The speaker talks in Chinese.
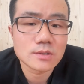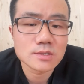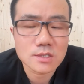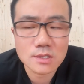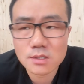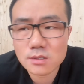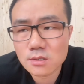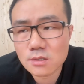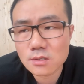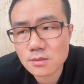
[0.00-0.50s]

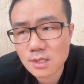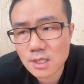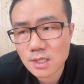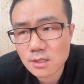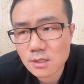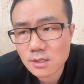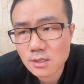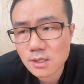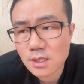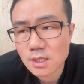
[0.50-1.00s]
其实杜兰
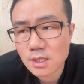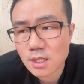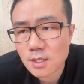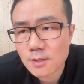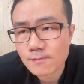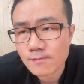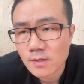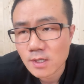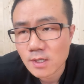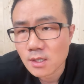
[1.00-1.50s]
特呢，
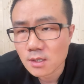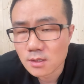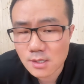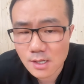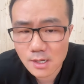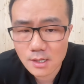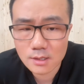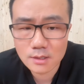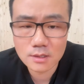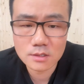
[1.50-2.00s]

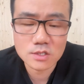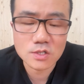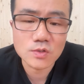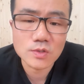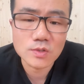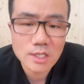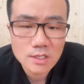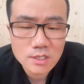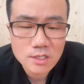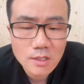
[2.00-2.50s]
他这个球
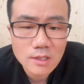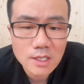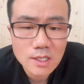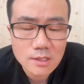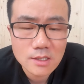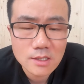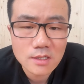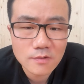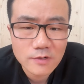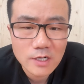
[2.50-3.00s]
鞋销量
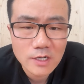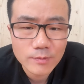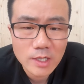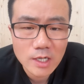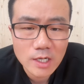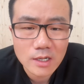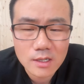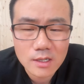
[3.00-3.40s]
各个方面。